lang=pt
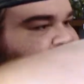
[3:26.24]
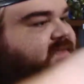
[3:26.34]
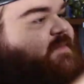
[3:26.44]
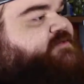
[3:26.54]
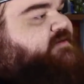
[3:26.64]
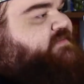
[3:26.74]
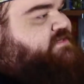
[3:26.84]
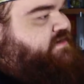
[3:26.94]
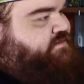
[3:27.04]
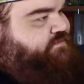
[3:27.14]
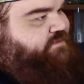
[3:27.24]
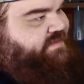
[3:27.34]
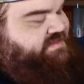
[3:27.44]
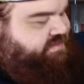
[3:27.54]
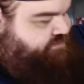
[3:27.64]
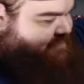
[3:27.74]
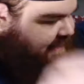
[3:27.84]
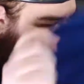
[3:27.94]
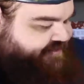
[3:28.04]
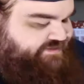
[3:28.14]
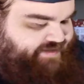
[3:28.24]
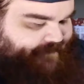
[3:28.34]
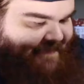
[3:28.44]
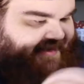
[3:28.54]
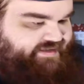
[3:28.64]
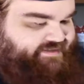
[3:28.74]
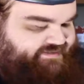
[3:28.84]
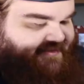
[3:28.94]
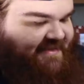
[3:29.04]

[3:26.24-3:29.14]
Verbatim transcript: Temos uma camisa agora num tom mais azulado, não é preto.